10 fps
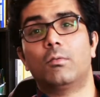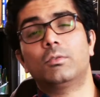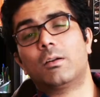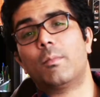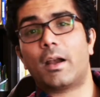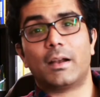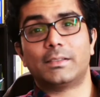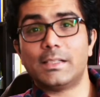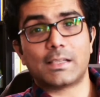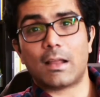ஊற்றுற மாதிரியான
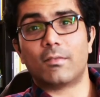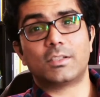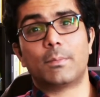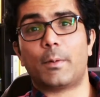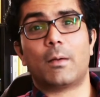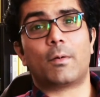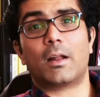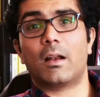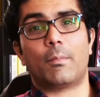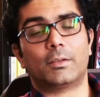சீன்ஸ் எல்லாம் வச்சு பல
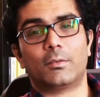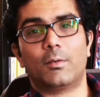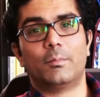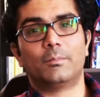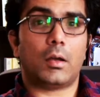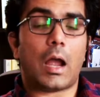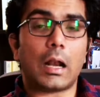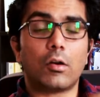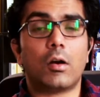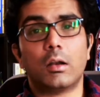படங்களை பார்த்துருக்கோம்
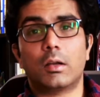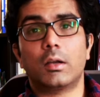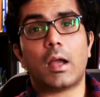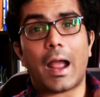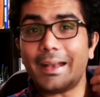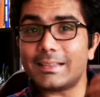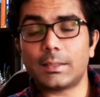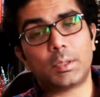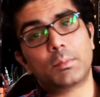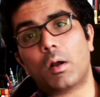ஆல்கோஹாலுக்கு
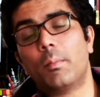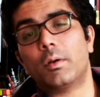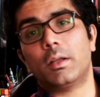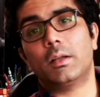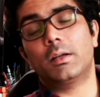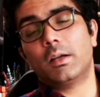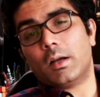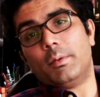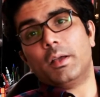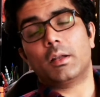ஆன்டிசெப்டிக் ப்ராப்பர்ட்டி இருக்குது
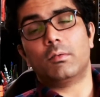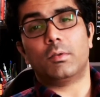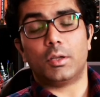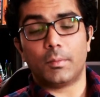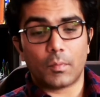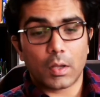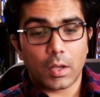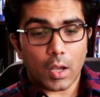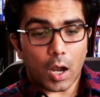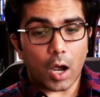அப்படிங்கிறது வந்து
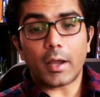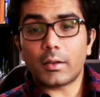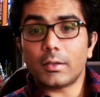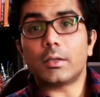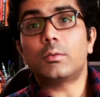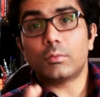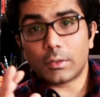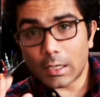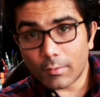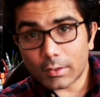ஆயிரத்தி எட்நூற்றி
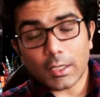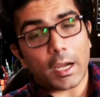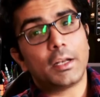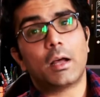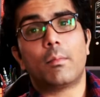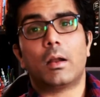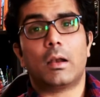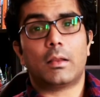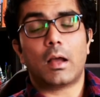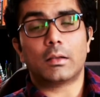எழுபத்தி ஐந்தாம்
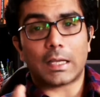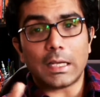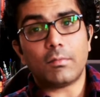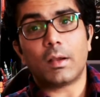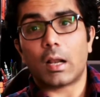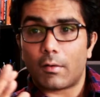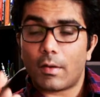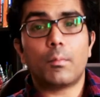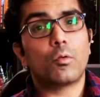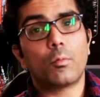ஆண்டில் தான் சயின்டிஃபிக்கலாகவே
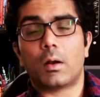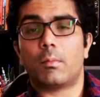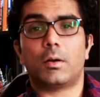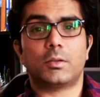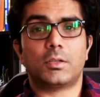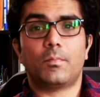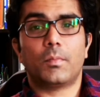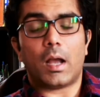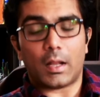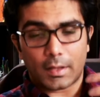ப்ரூவ் பண்ணப்பட்டுச்சு
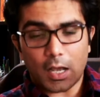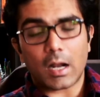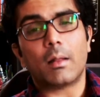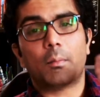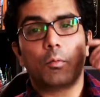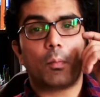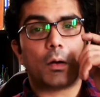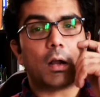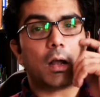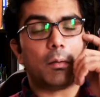அதை யார் அதை ப்ரூவ்
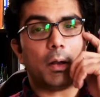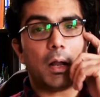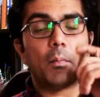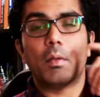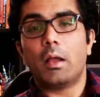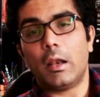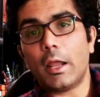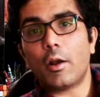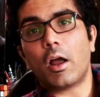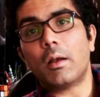பண்ணுறாங்க அப்படின்னா
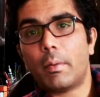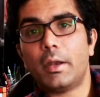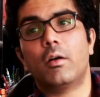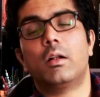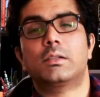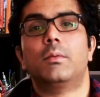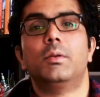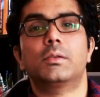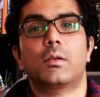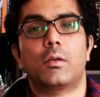லேனாய்ட் பெனிஹால்ஸ்
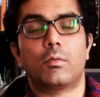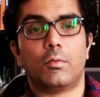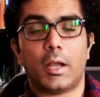அப்படின்னு சொல்லக்கூடிய